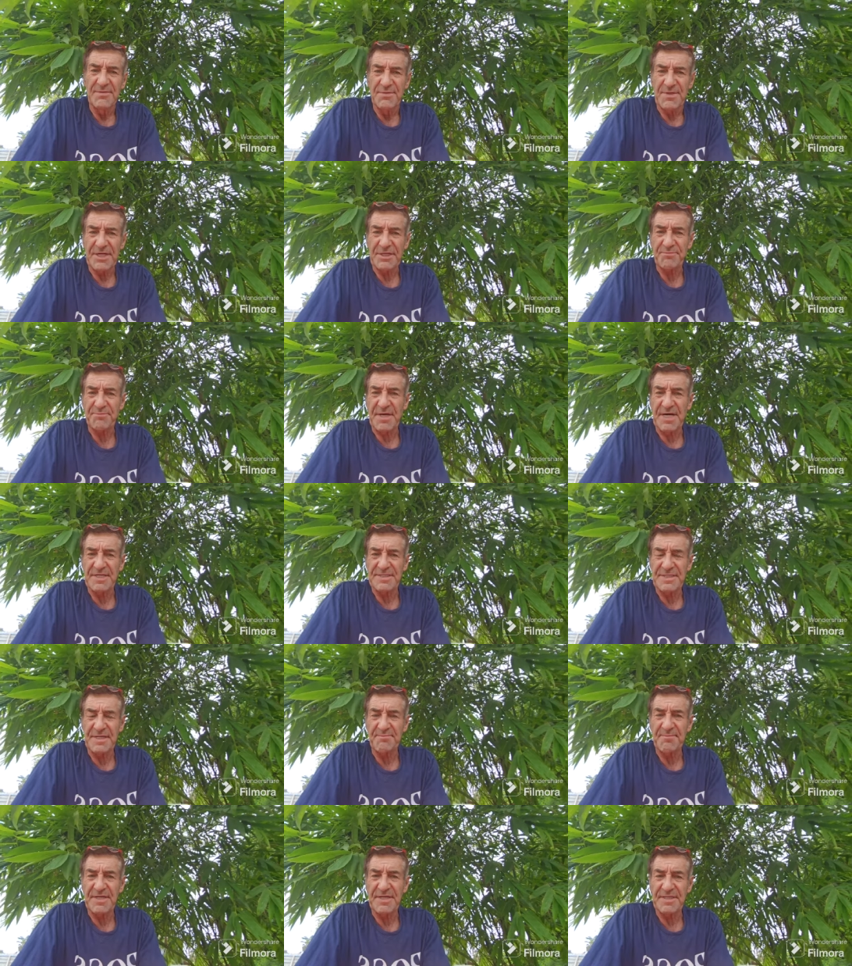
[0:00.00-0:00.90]
wer
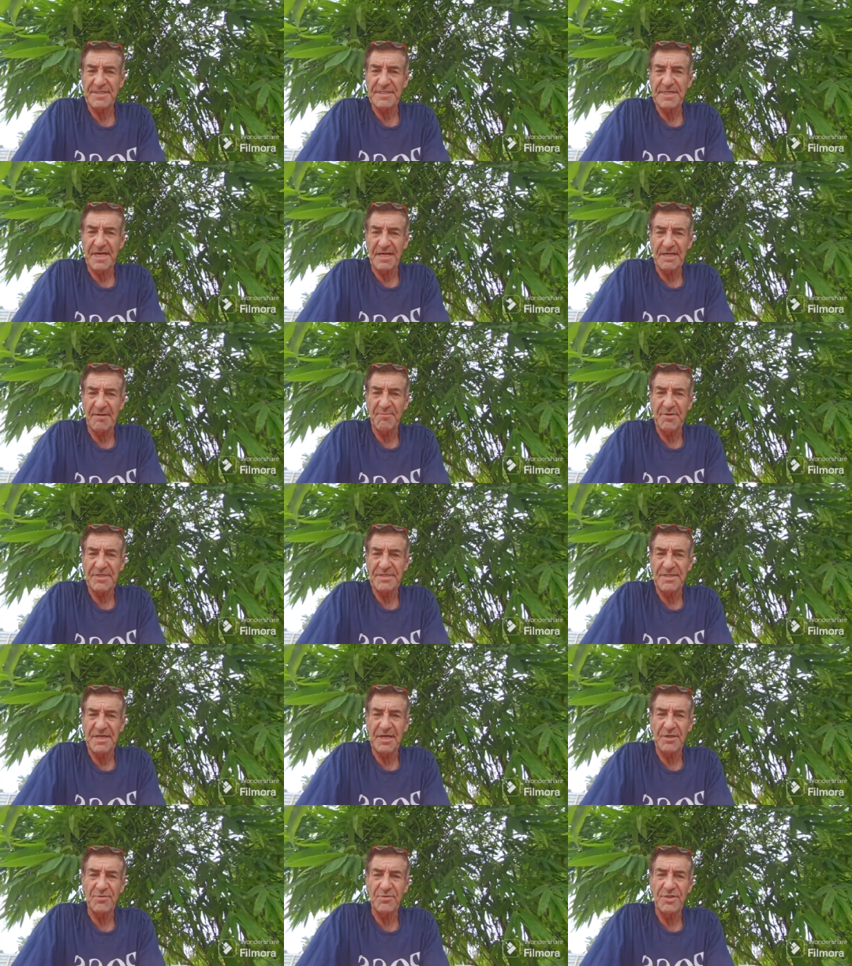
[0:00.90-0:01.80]
sparsam ist, kann damit
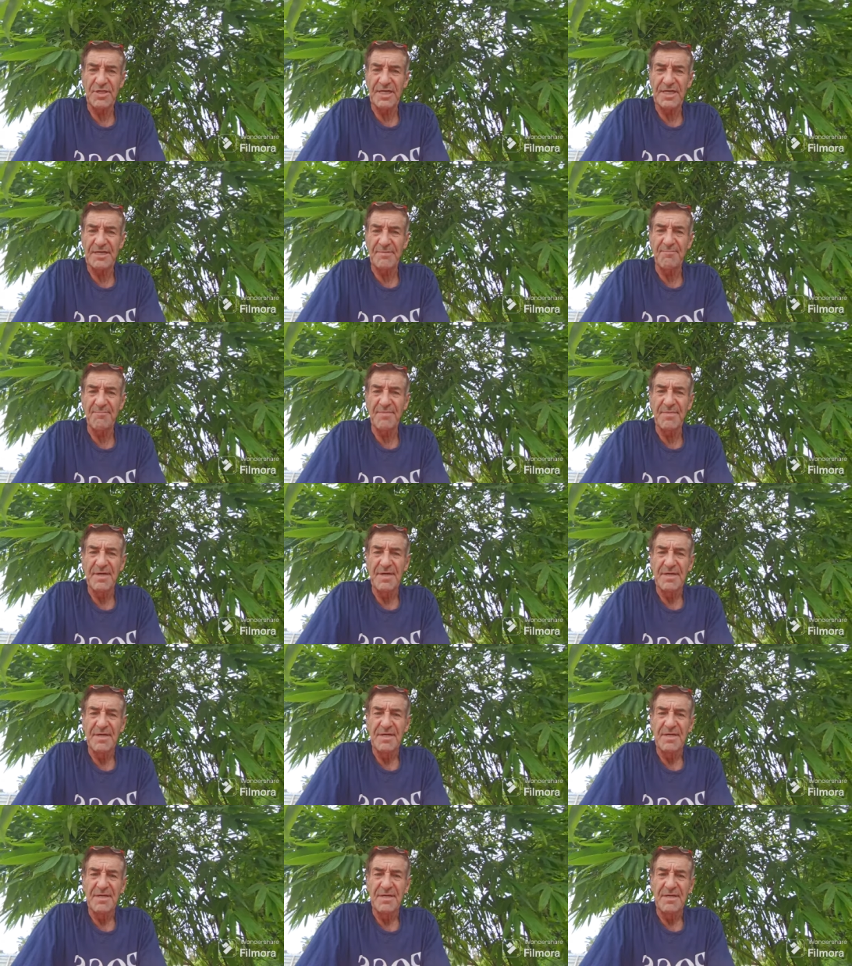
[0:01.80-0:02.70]
sehr gut leben.
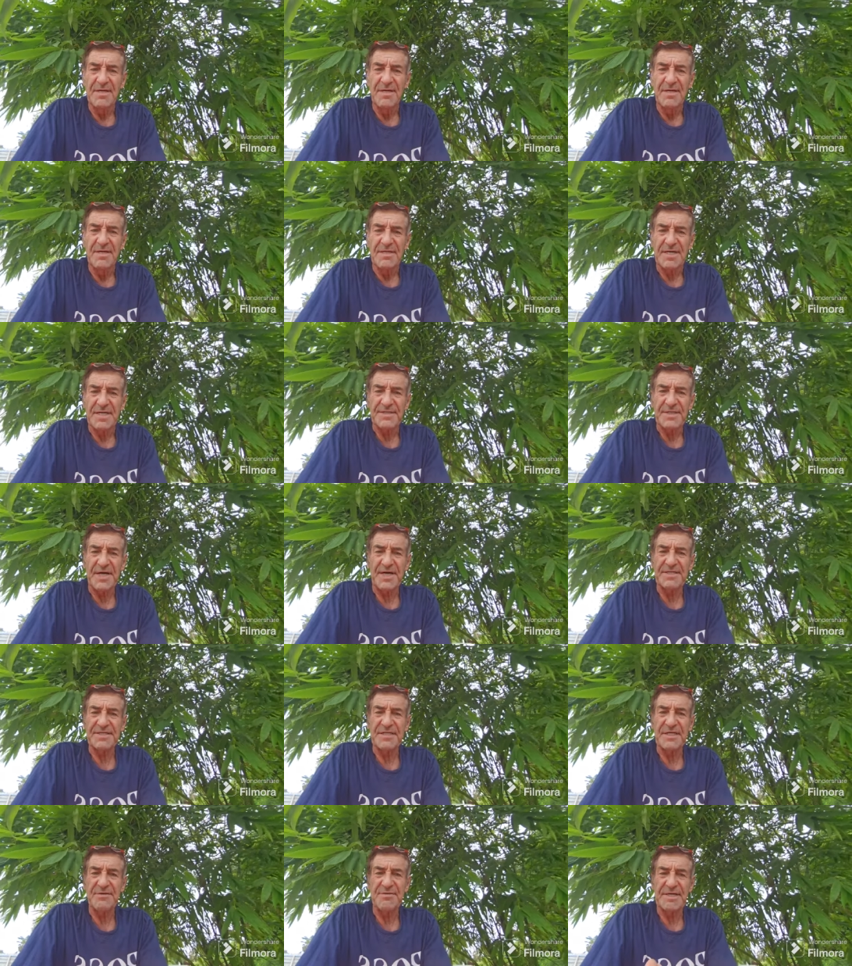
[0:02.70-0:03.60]
Das
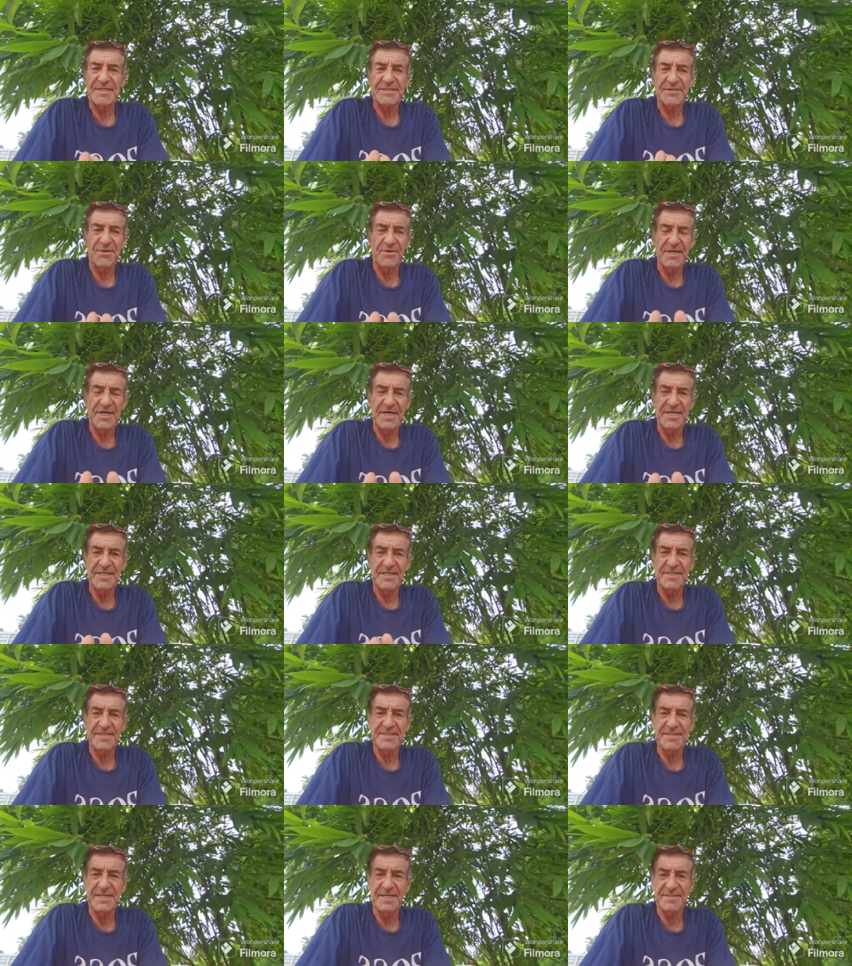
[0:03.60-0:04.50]
Einzige, was teuer
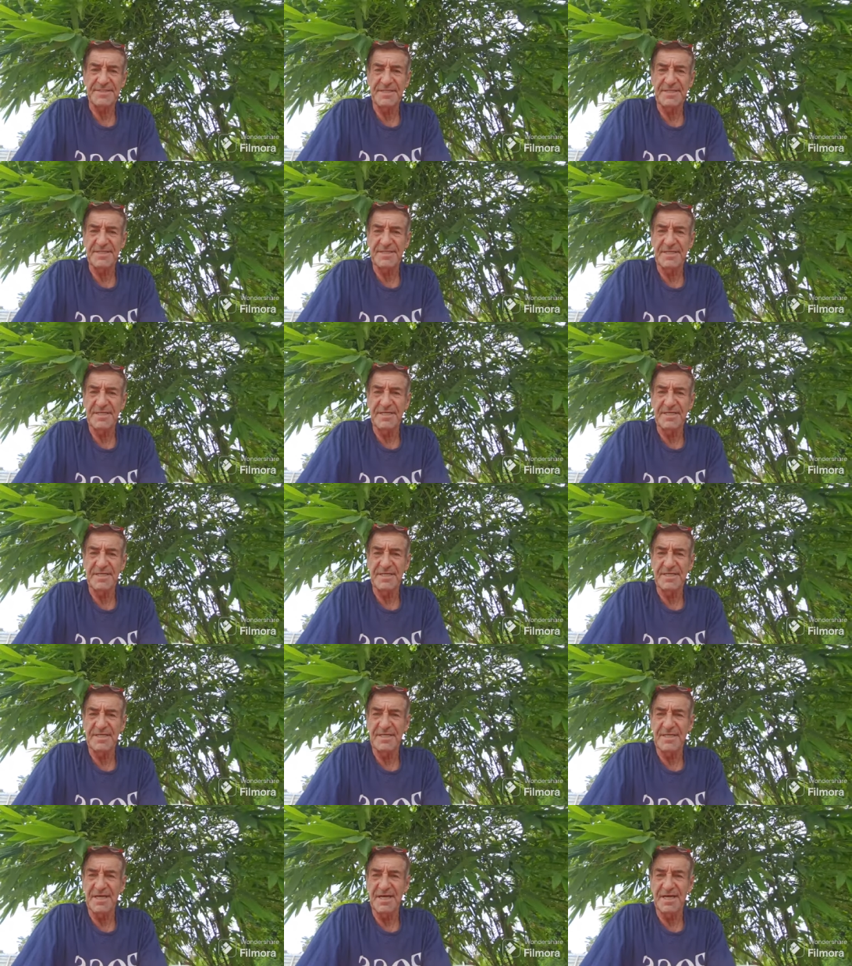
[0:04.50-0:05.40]
ist, das sind
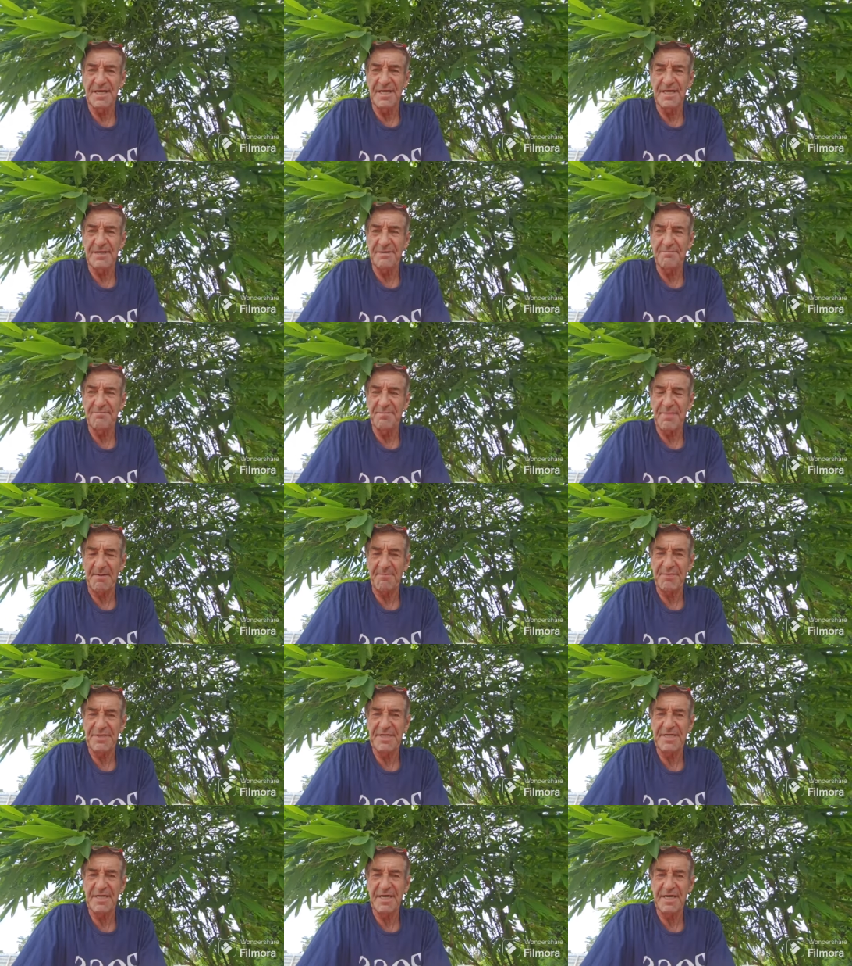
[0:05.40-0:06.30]
die äh,
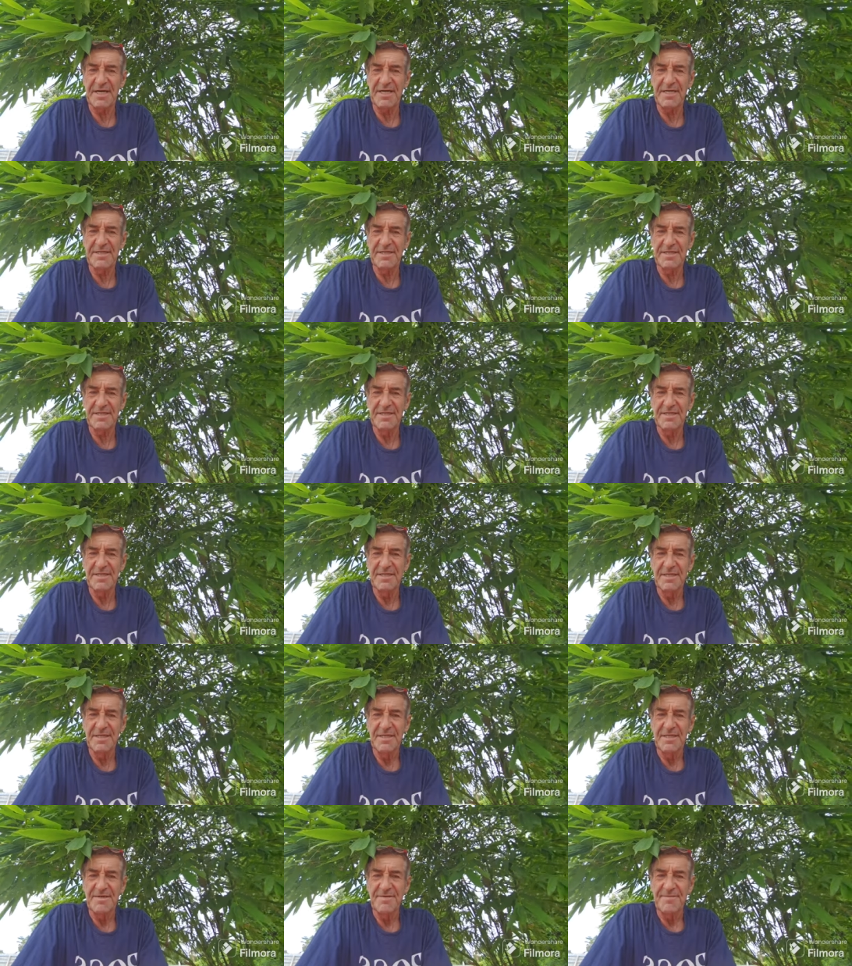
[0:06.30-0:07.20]
Papiere,
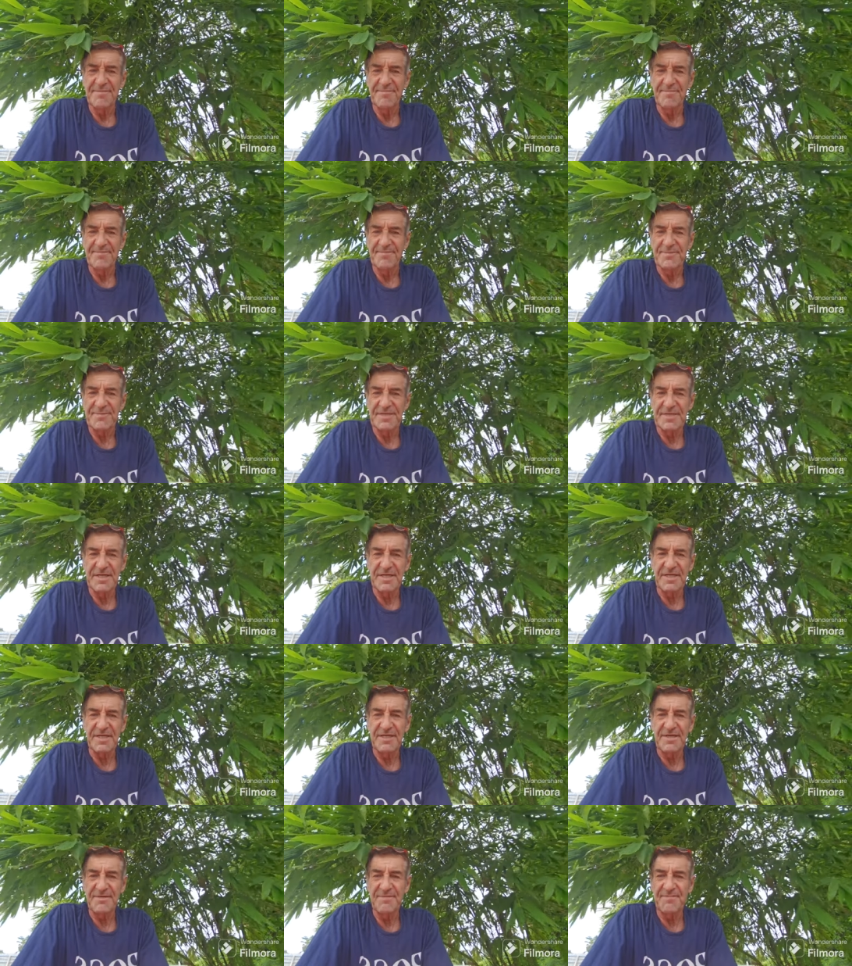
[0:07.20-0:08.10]

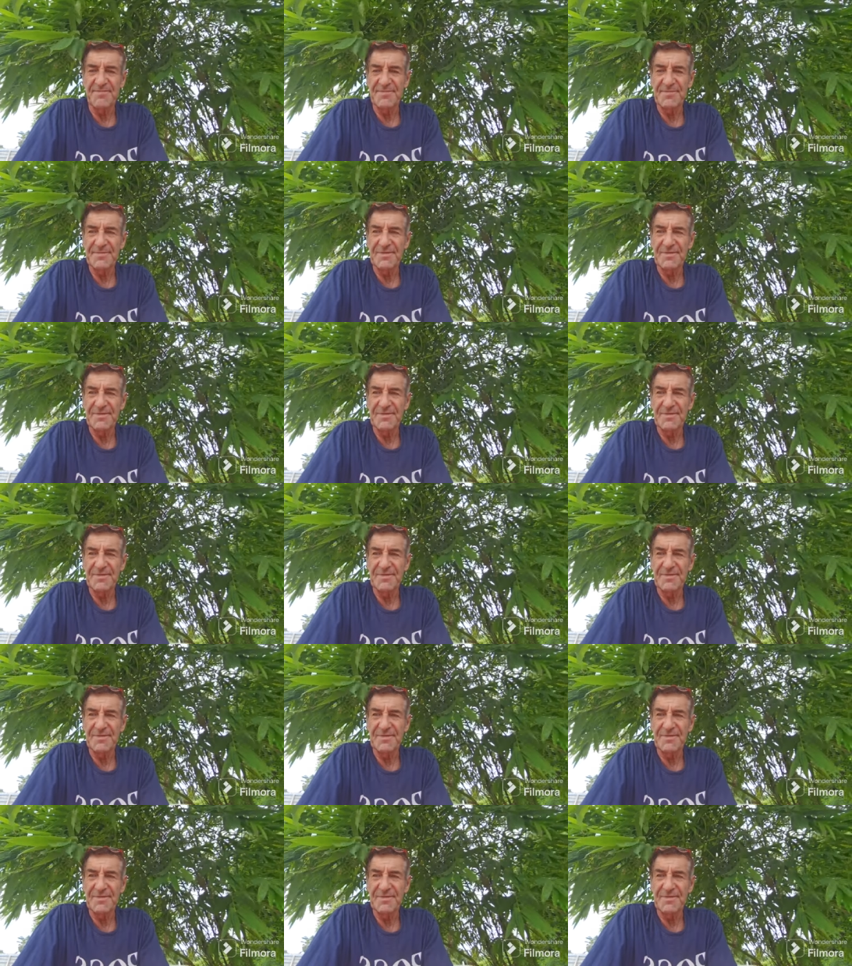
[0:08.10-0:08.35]
die